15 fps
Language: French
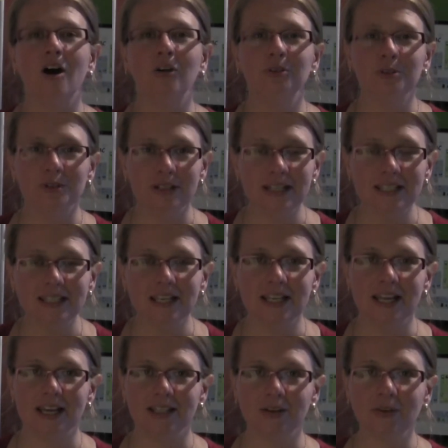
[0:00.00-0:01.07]
on utilise les
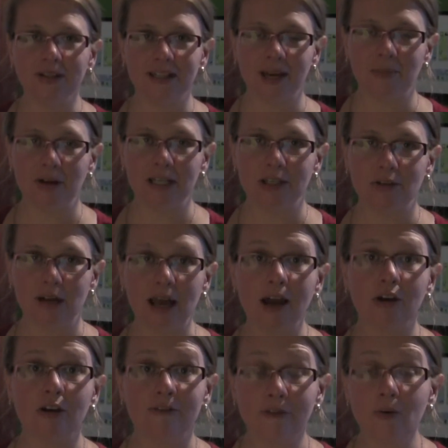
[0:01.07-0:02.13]
liaisons
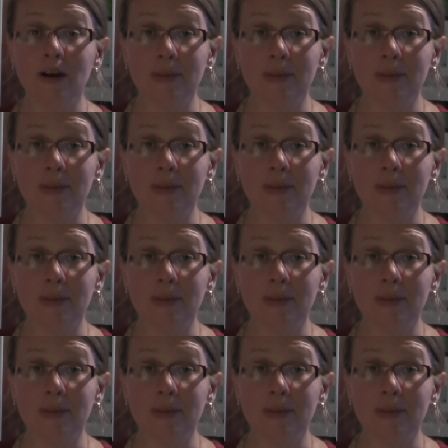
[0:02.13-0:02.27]
intermoléculaires que font